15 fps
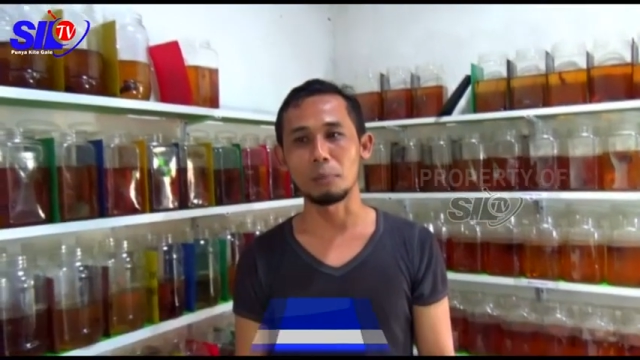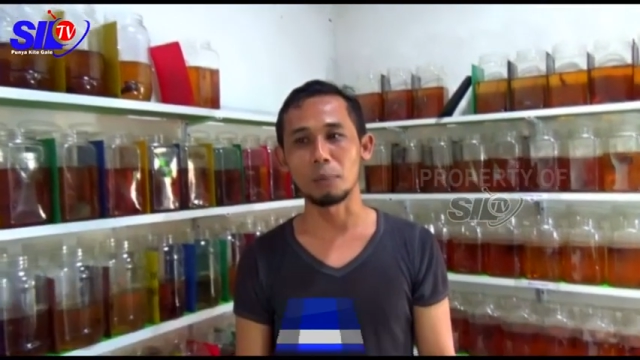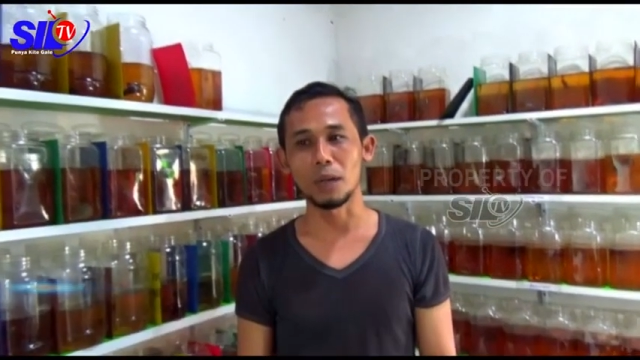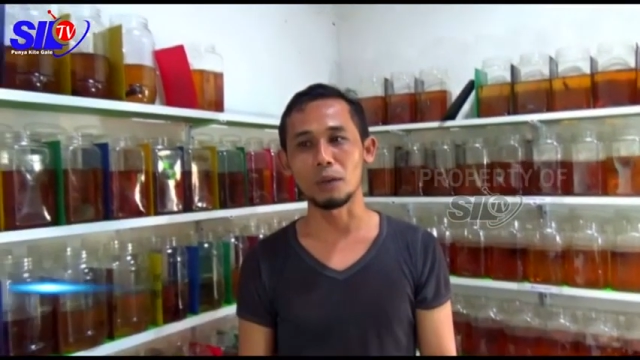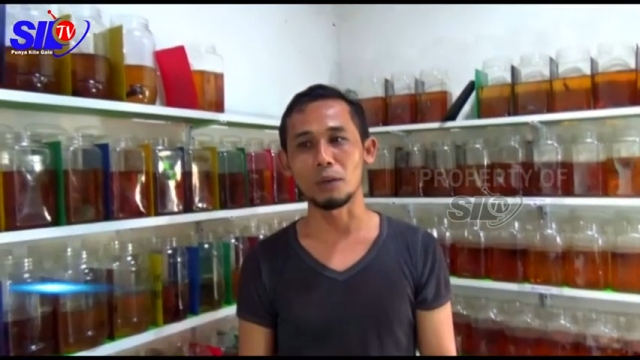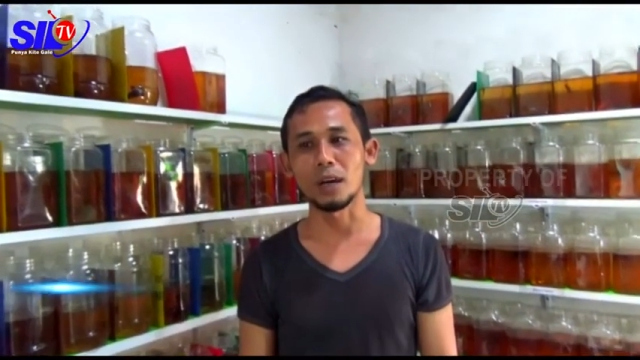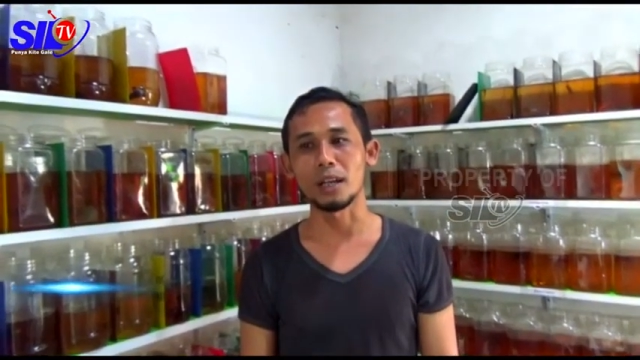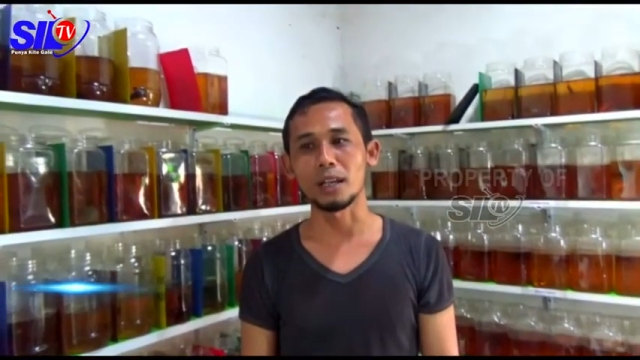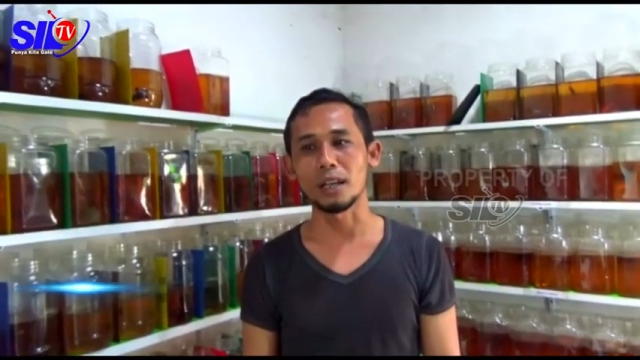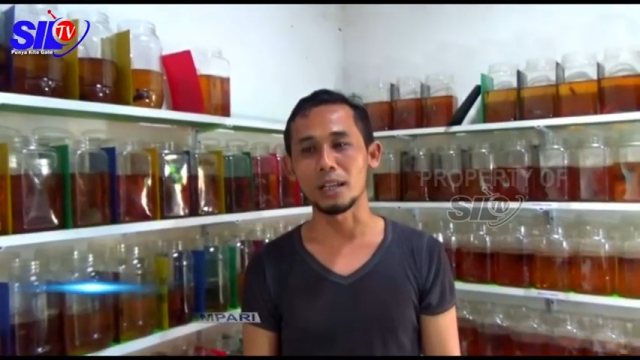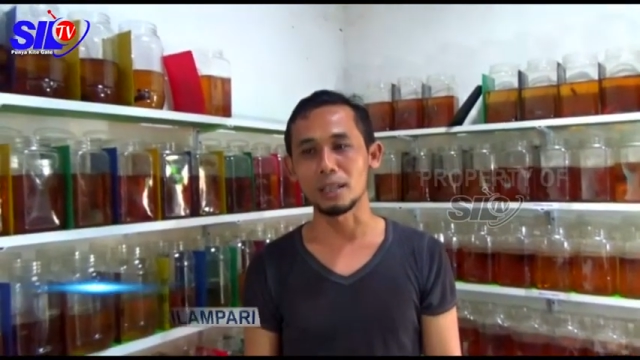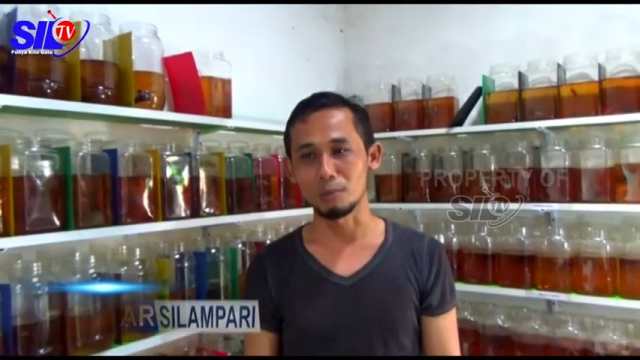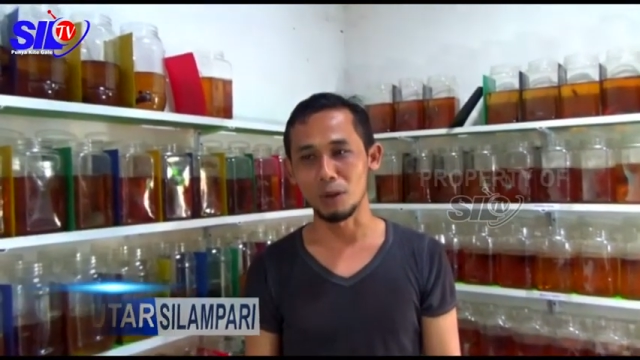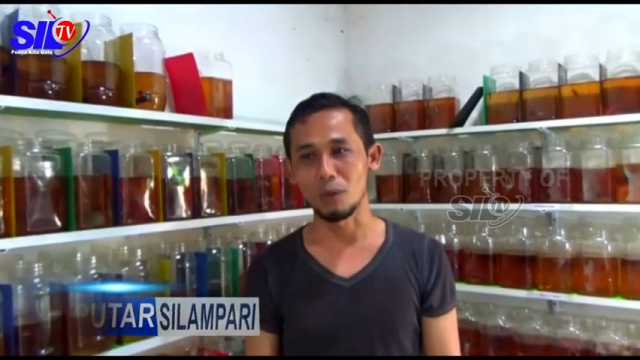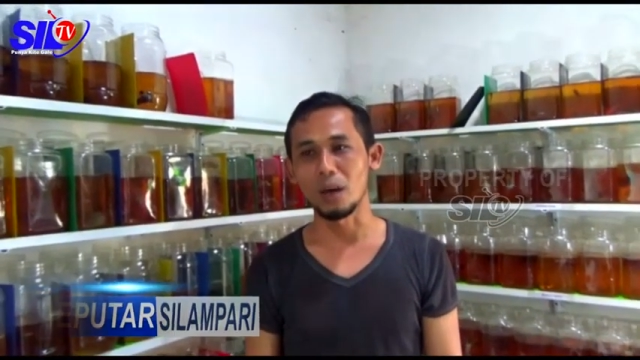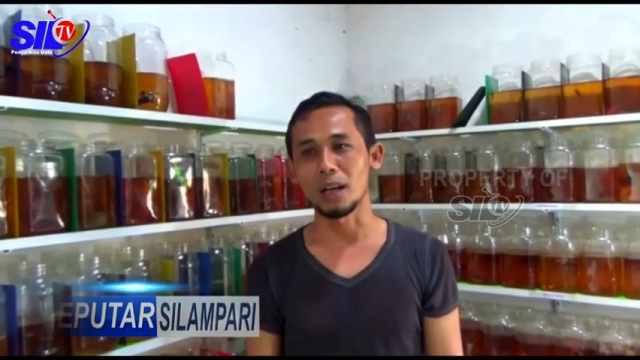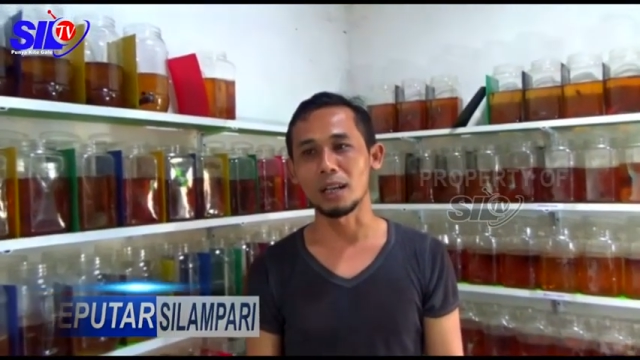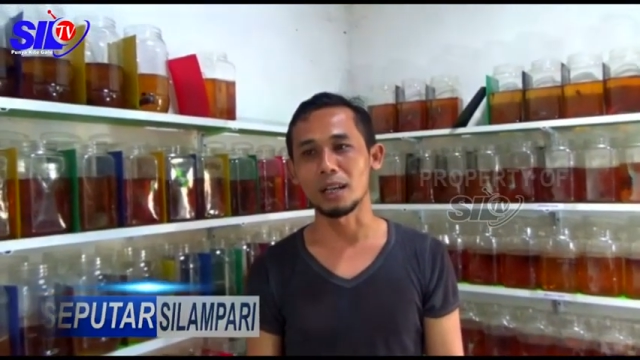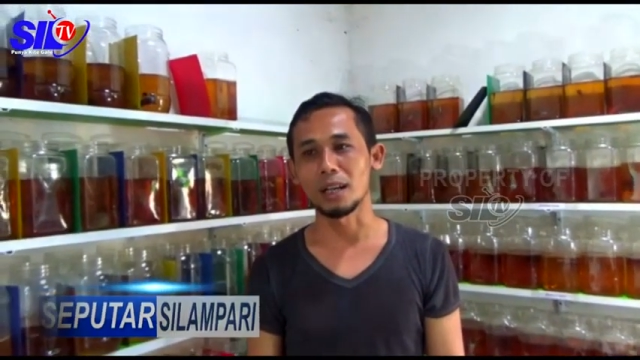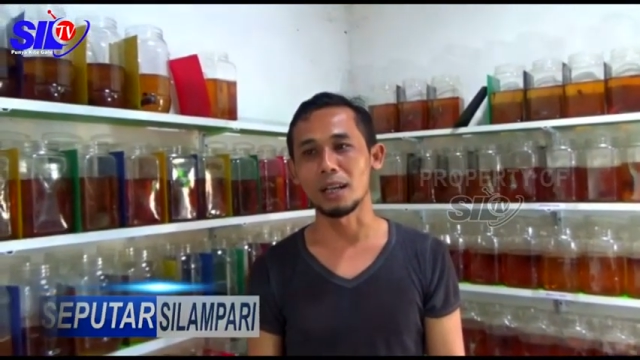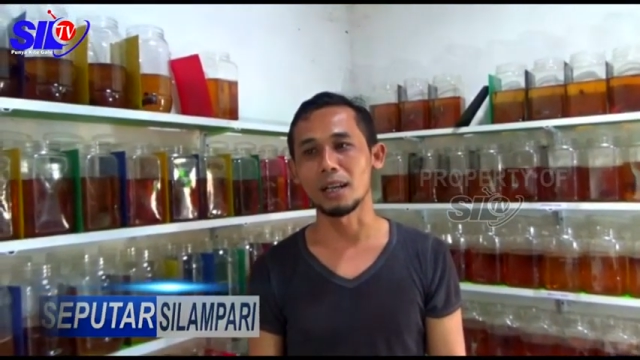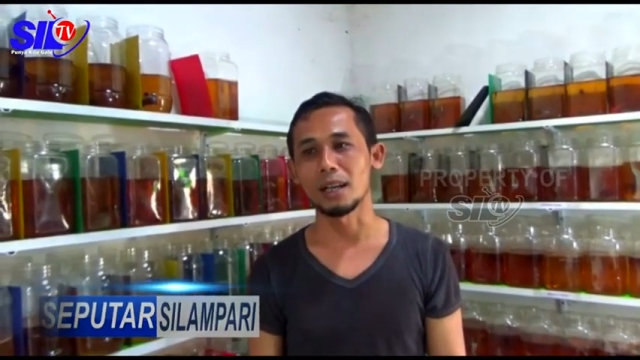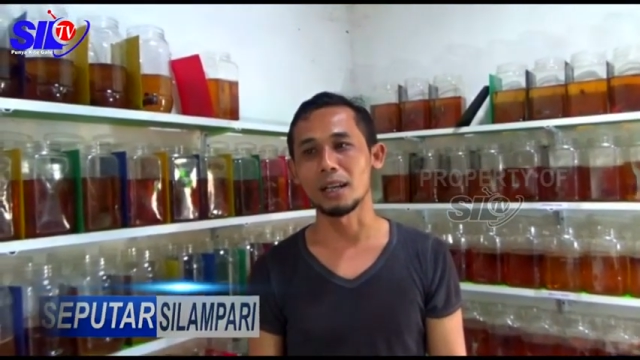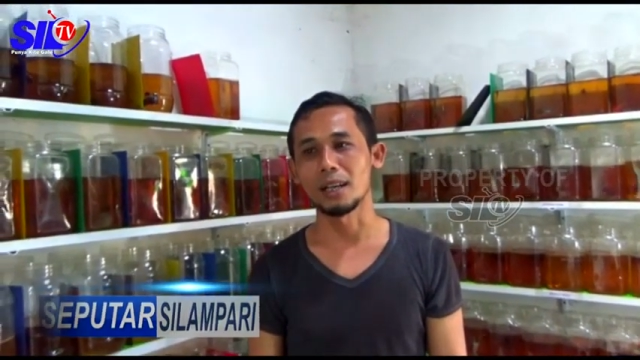empat warna, lima warna